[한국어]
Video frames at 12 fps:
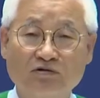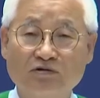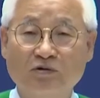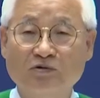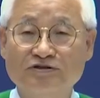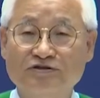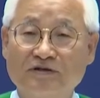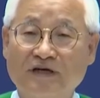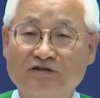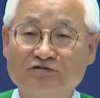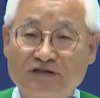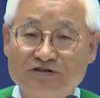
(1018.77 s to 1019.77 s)
등록금
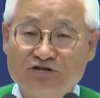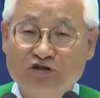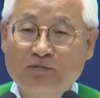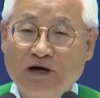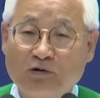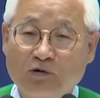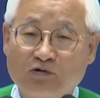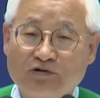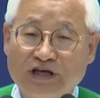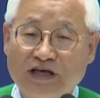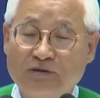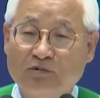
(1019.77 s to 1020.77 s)
고지서를 가져와서 처박아
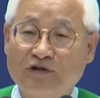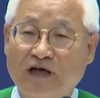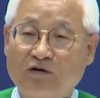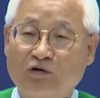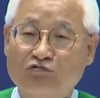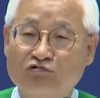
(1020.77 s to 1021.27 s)
놓고 얘기 못하고